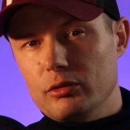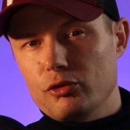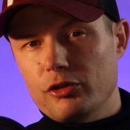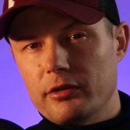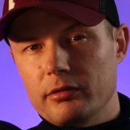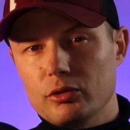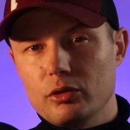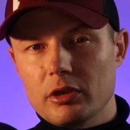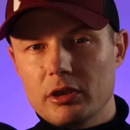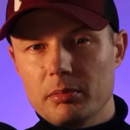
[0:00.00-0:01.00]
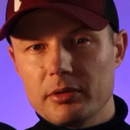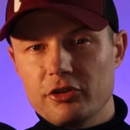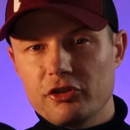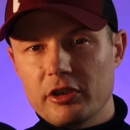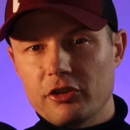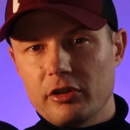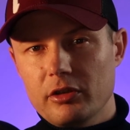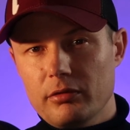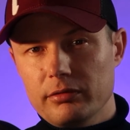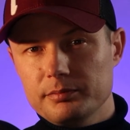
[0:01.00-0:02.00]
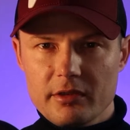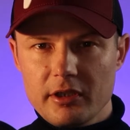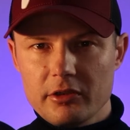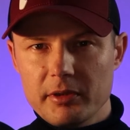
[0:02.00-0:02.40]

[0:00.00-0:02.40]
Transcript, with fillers: он участвовал только для поддержания штанов, стал